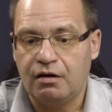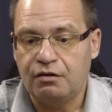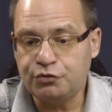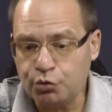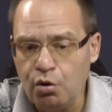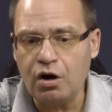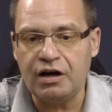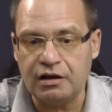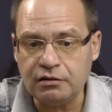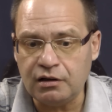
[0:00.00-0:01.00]
Все
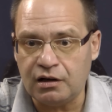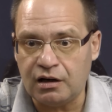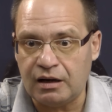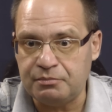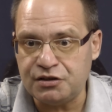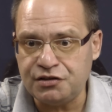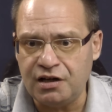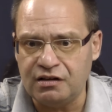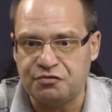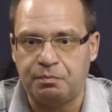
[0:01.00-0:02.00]
это
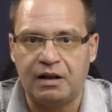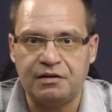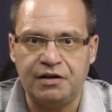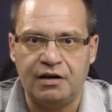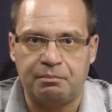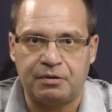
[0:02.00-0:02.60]
объяснялось вполне